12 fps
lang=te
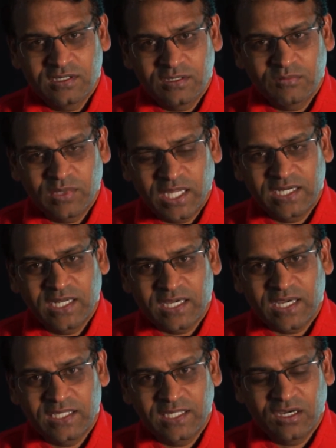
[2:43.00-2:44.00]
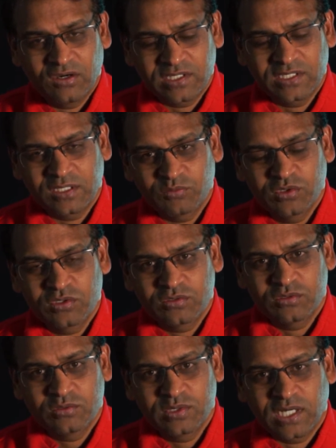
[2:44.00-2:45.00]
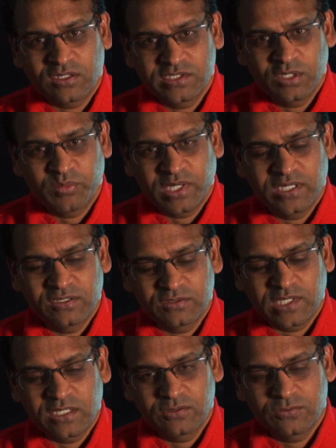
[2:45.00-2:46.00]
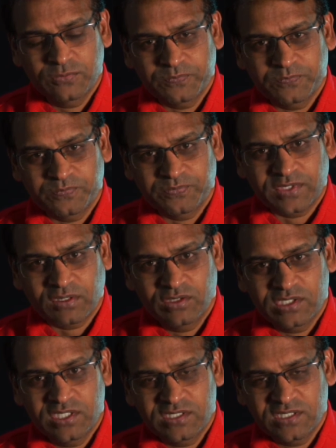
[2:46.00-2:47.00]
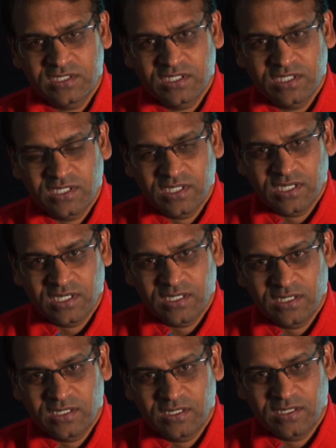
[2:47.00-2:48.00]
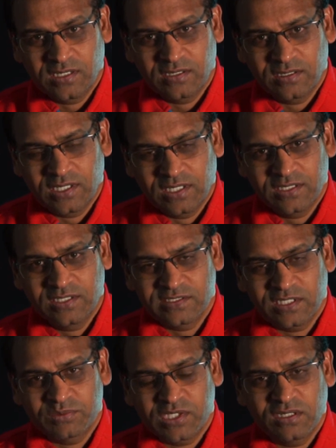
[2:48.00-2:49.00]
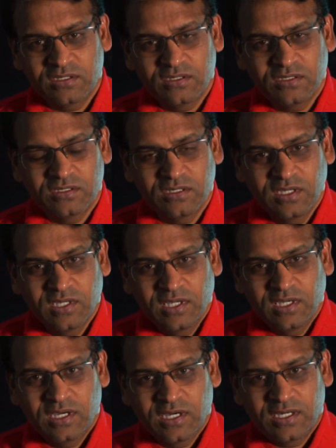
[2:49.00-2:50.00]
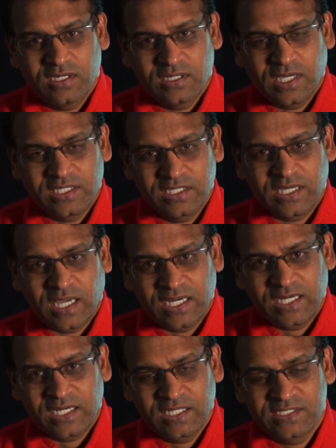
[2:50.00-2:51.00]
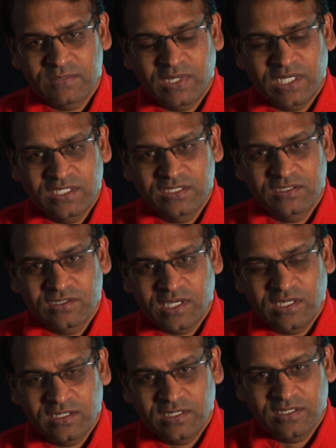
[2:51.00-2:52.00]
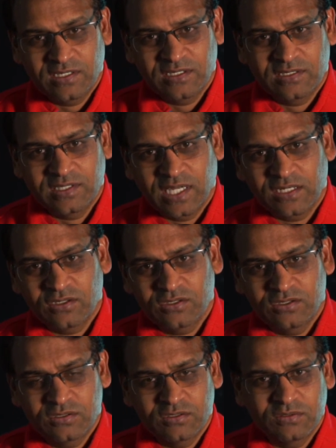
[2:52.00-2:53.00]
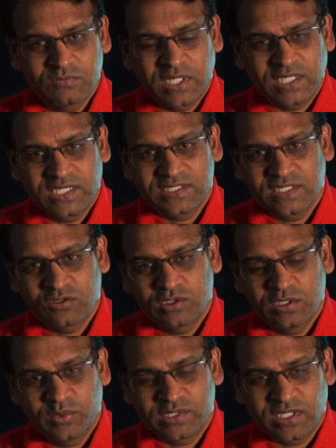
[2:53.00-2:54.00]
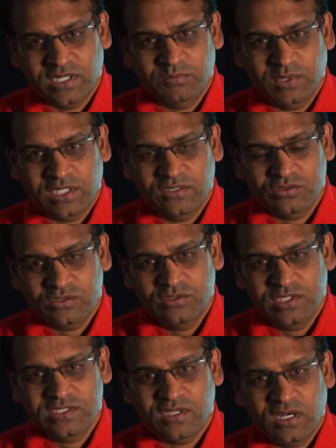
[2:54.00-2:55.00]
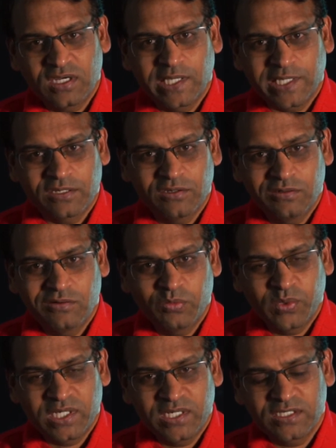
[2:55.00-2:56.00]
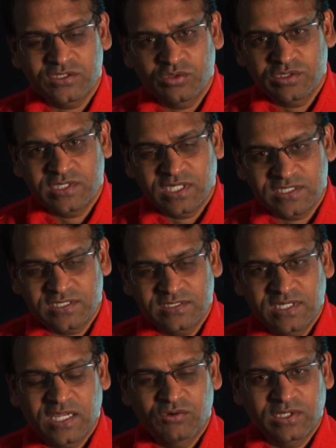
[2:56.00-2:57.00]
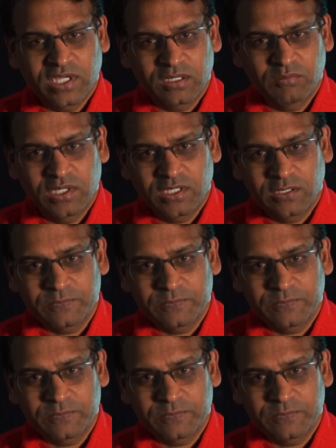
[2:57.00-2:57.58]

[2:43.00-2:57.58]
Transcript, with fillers: బ్లైండా కాదా ఆర్ ఇంతకుముందుకు దాంట్లో చెప్పాను నేను తను వచ్చేసి ఇది ఇన్సెప్షన్లో అది కలనా నిజం అనేది కూడా దాంట్లో మన గెస్సింగ్ వదిలిపెడతారనమాట సో దీస్ ఆర్ ఆల్ లైక్ యూనో ఓపెన్ ఎండింగ్ స్టోరీ స్ట్రక్చర్స్ ఇలా ఉంటాయి అనమాట